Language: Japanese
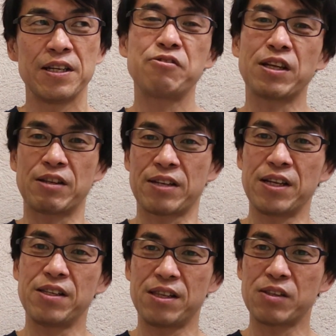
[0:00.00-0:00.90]
行くじゃないです
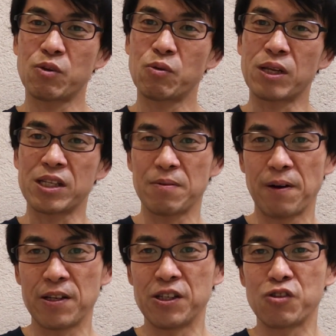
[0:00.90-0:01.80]
か行ってそれを出せ
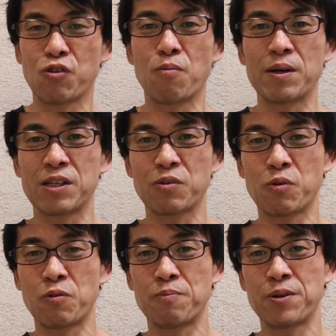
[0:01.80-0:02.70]
ば
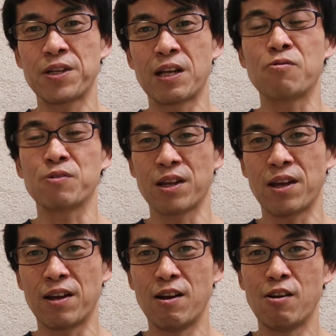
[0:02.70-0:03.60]
25%引きになるの
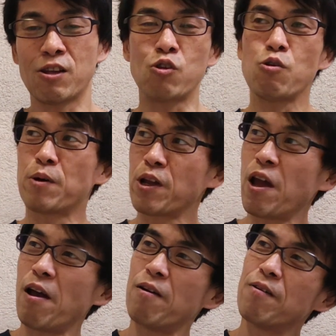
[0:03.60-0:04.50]
で例えば
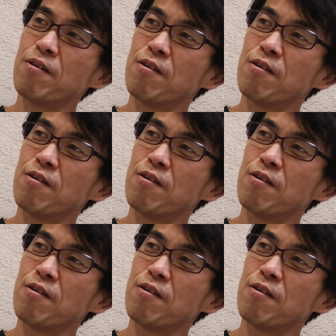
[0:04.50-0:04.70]
ね、